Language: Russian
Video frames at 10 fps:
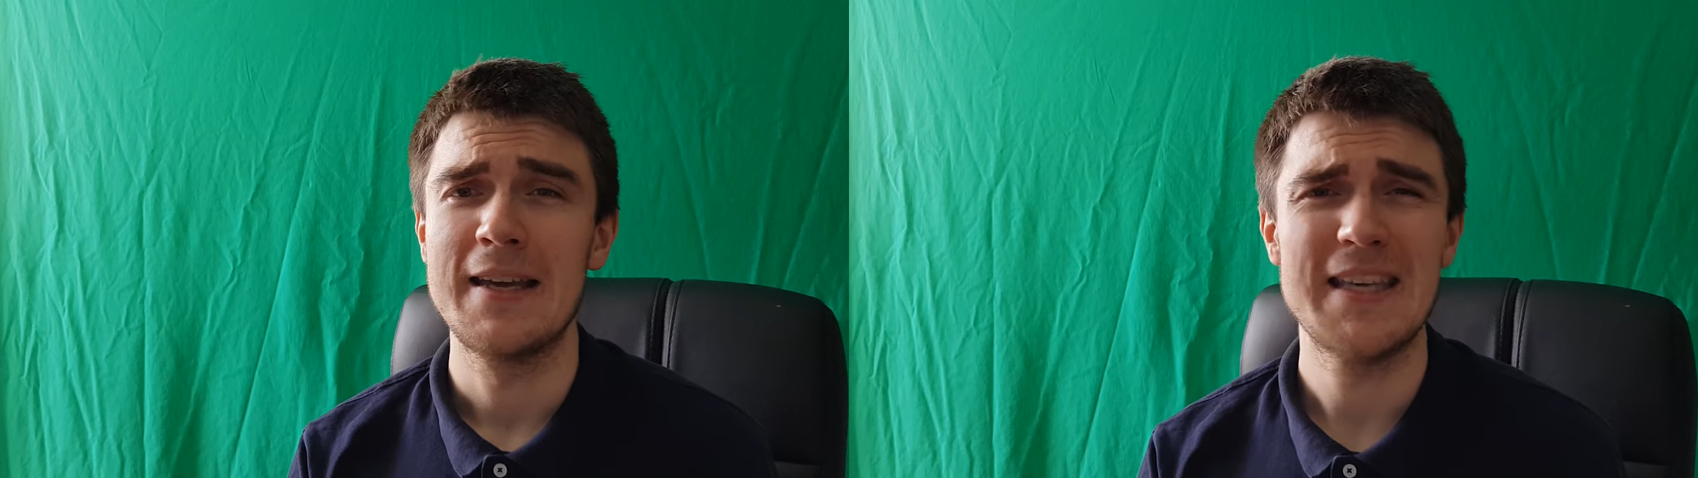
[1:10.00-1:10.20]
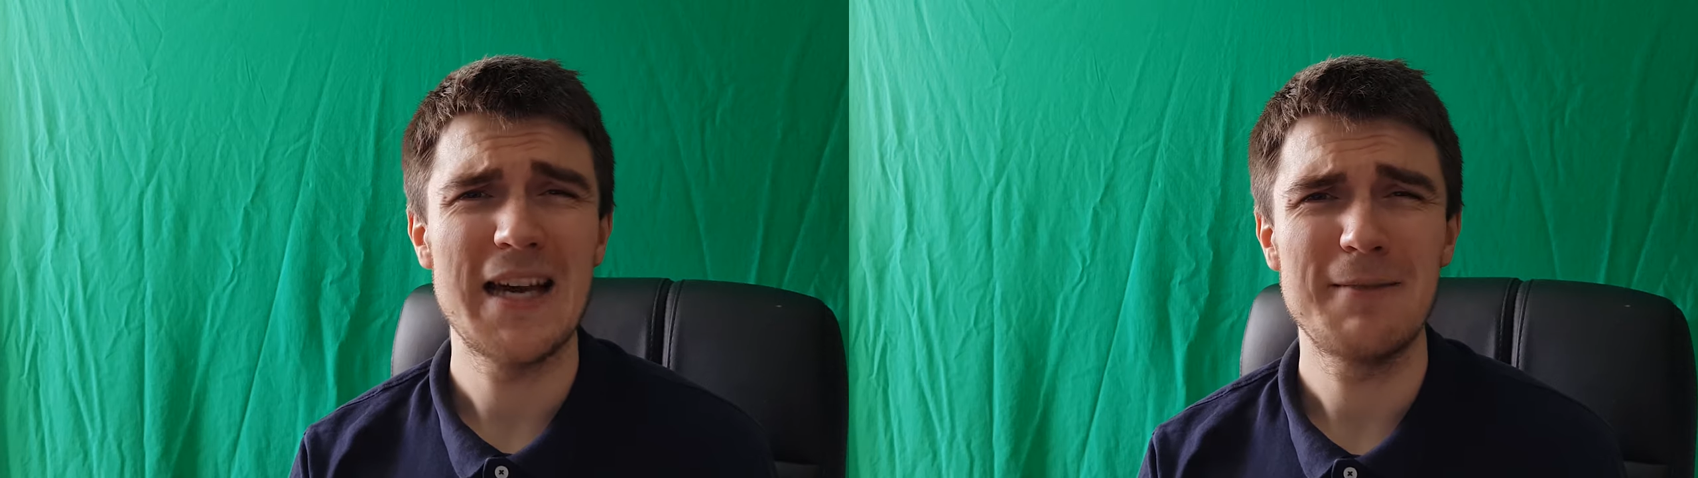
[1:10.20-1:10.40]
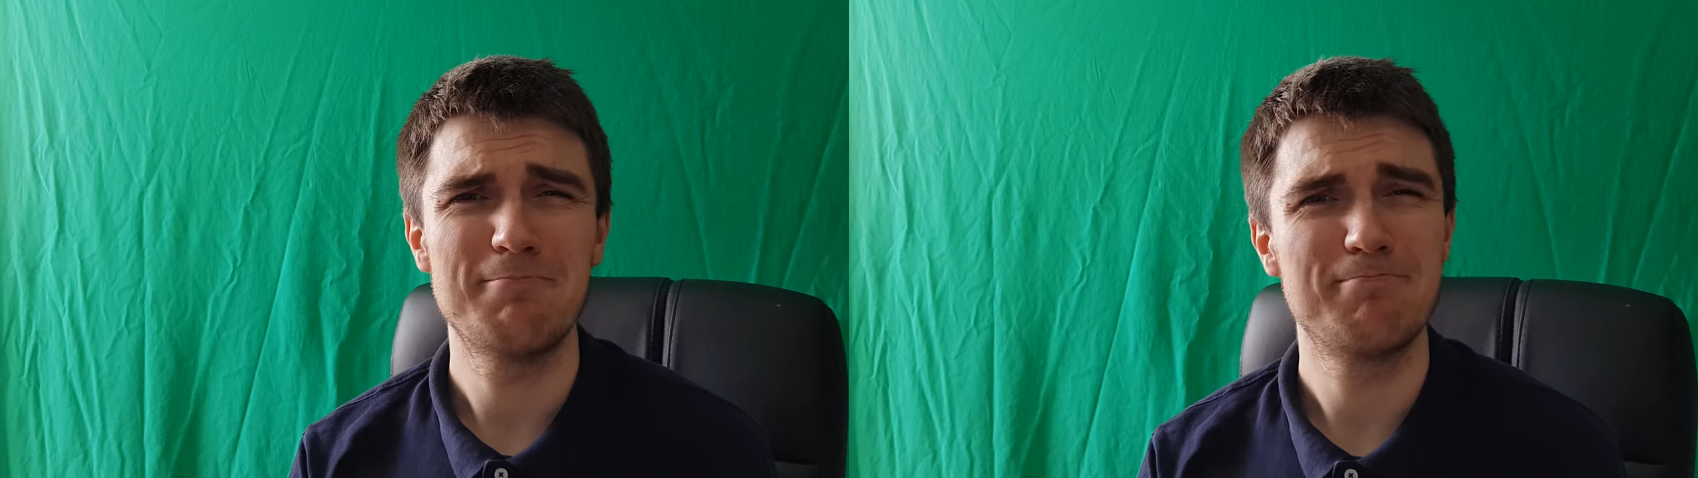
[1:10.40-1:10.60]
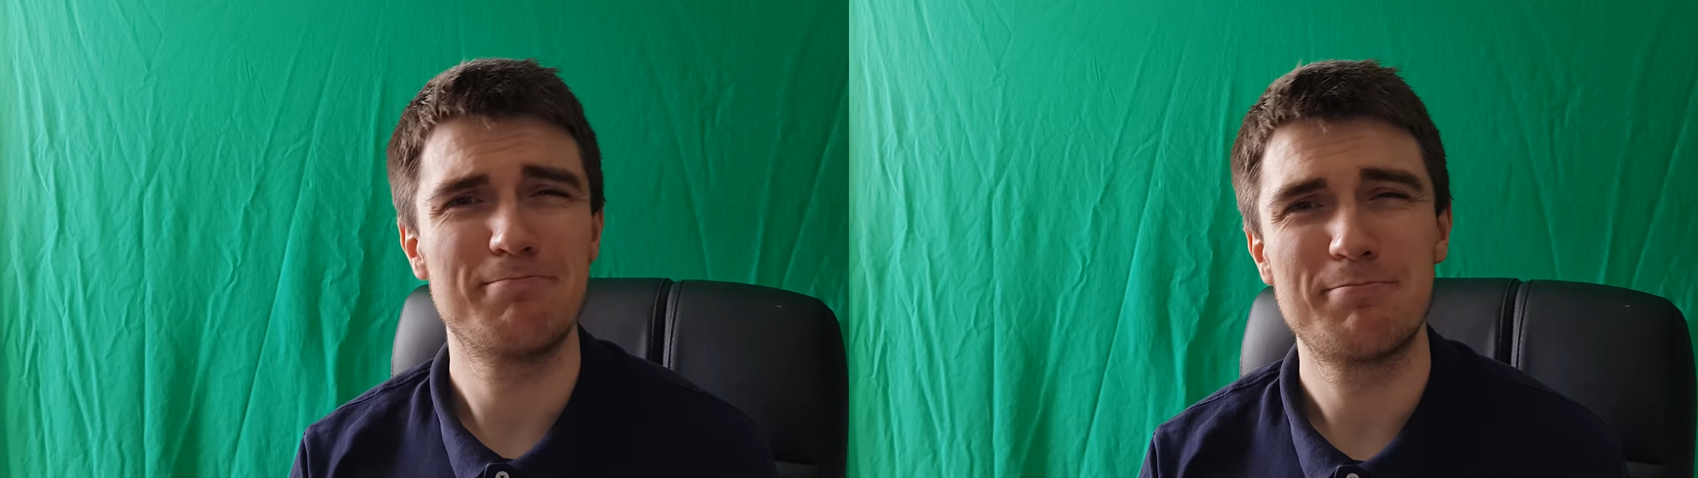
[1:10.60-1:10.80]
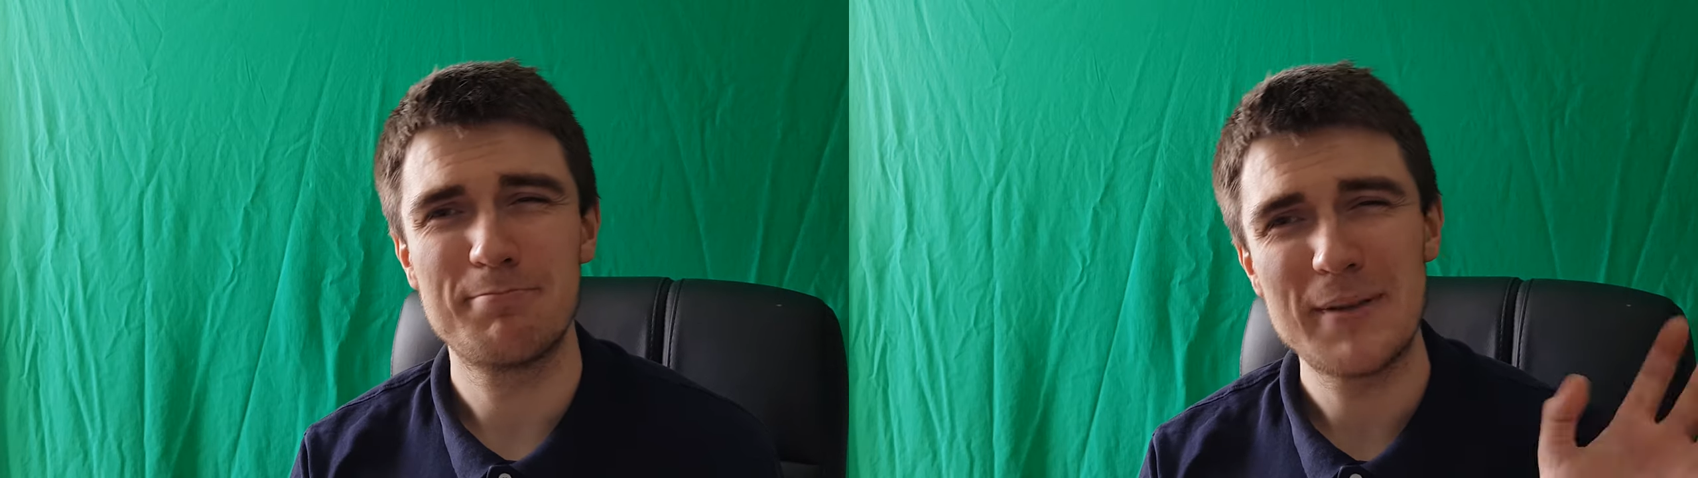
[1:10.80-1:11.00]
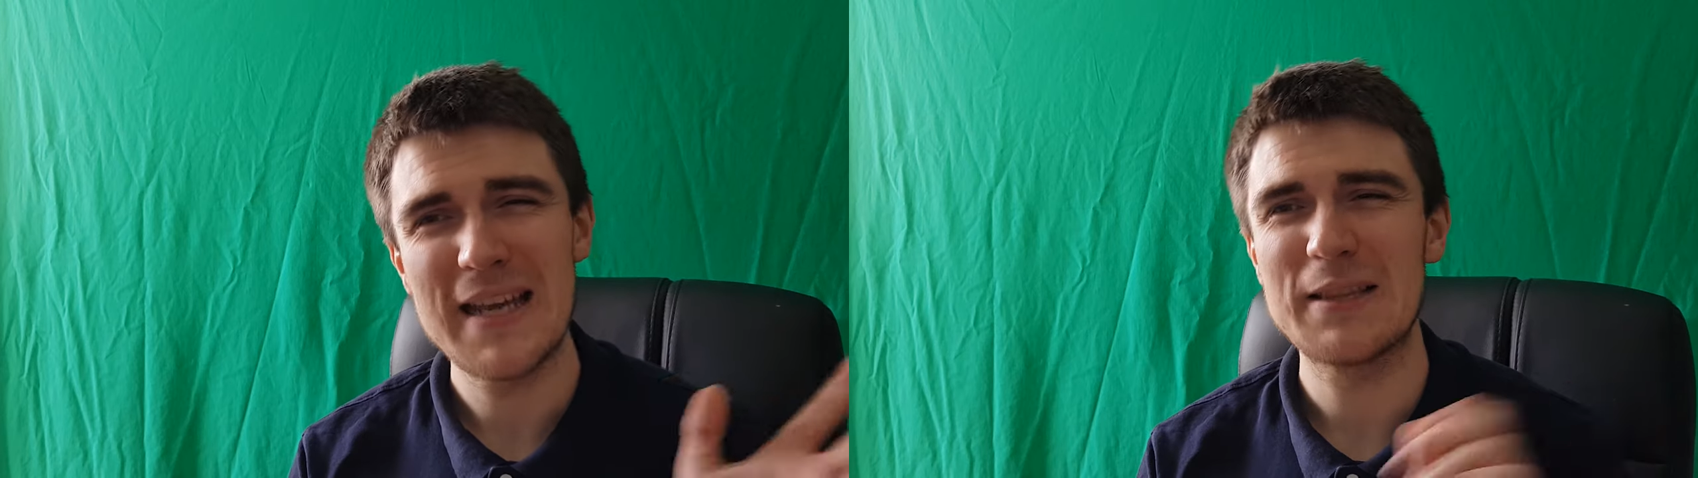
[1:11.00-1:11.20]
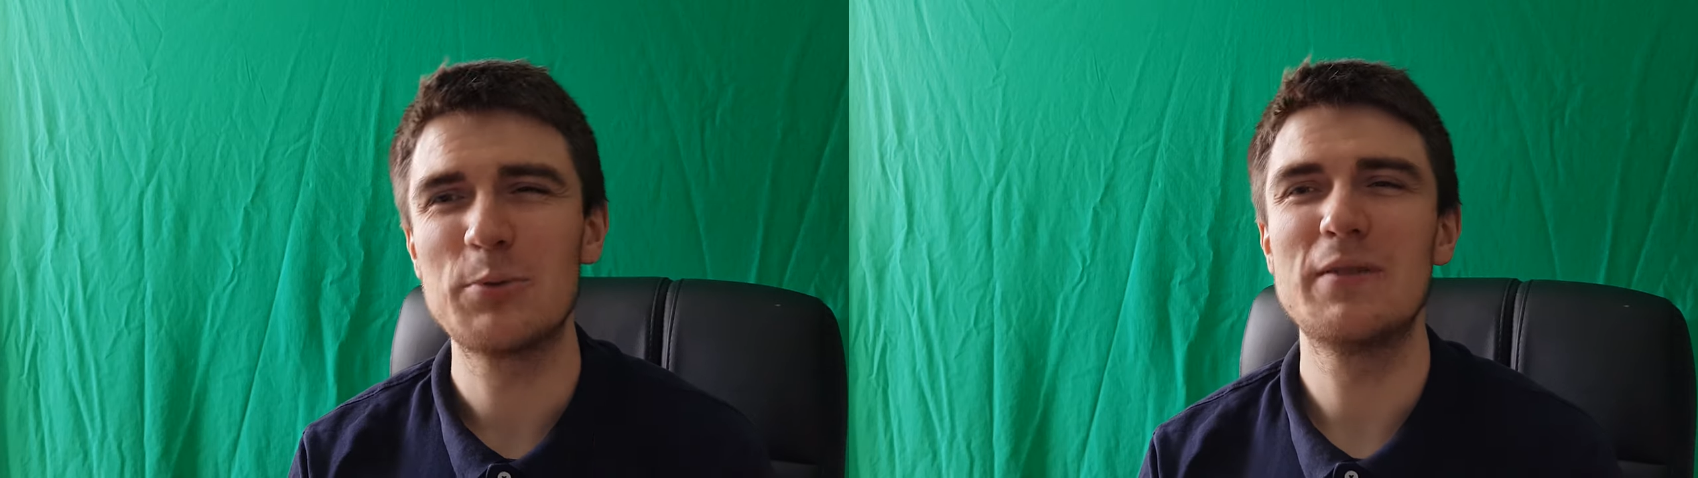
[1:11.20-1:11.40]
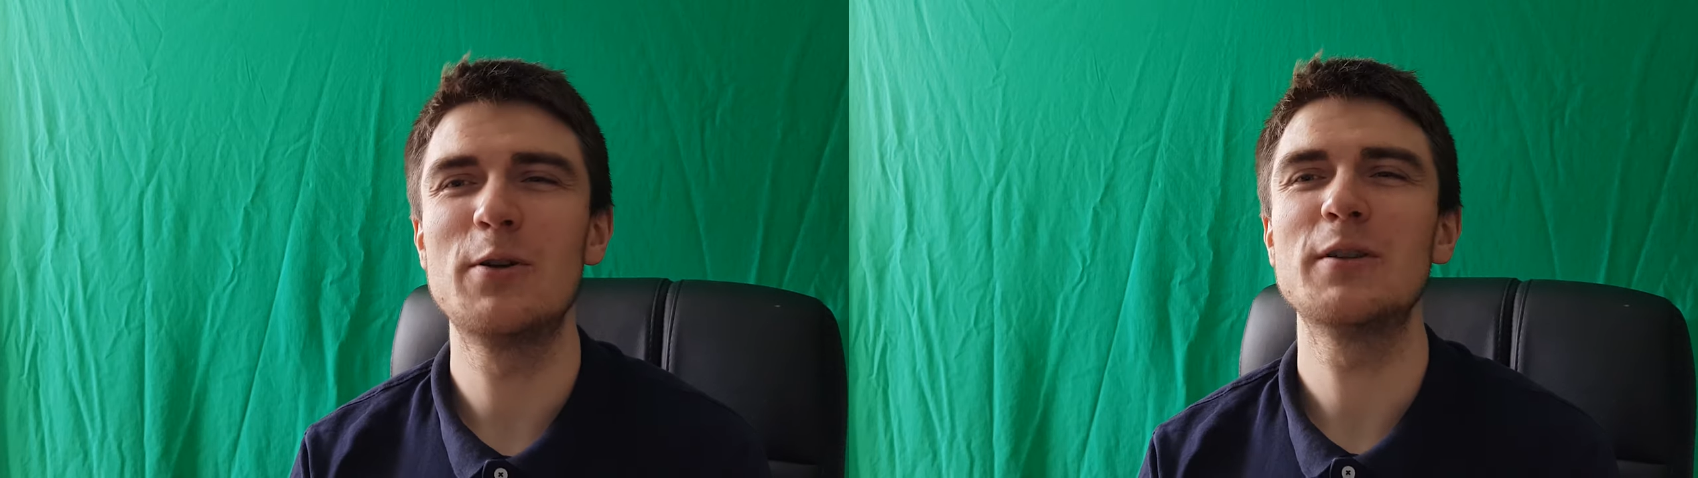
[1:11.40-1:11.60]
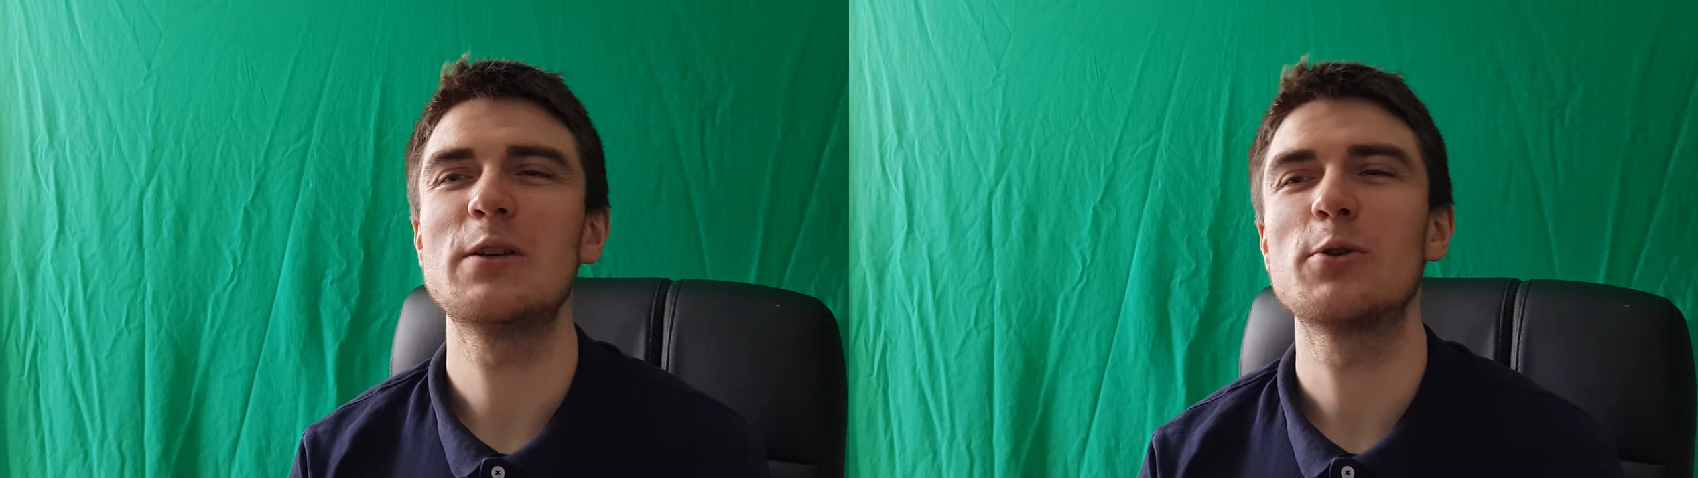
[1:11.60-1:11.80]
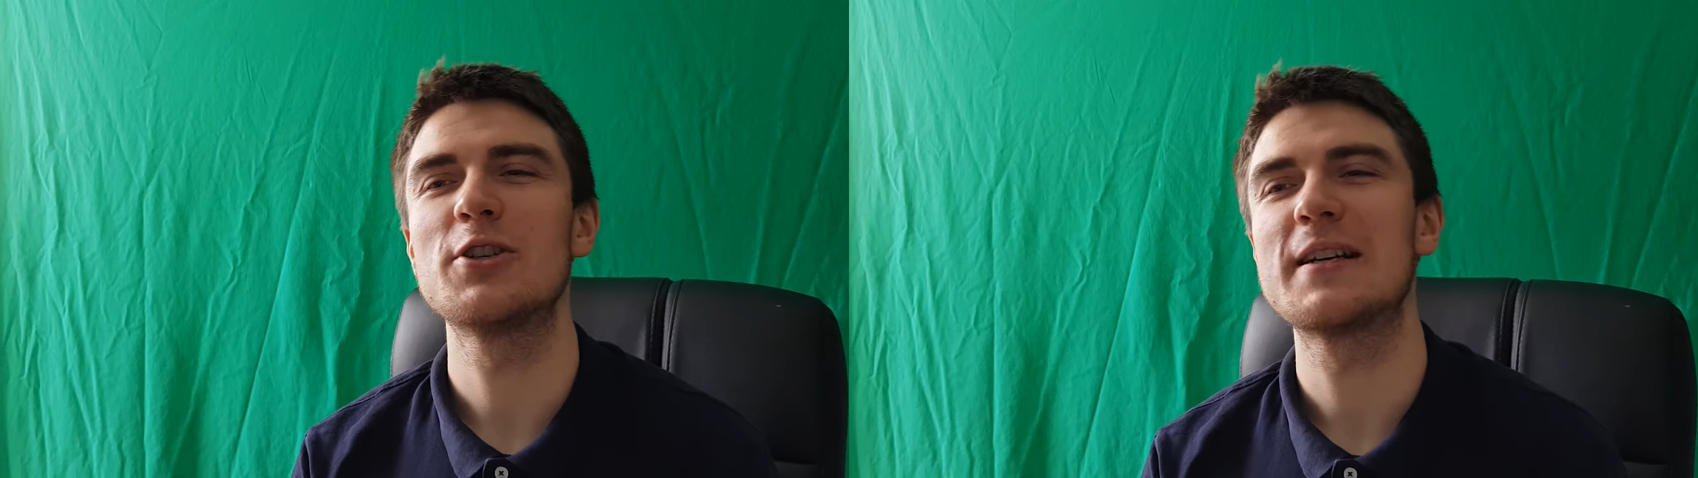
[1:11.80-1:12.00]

Я приятно удивлен и очень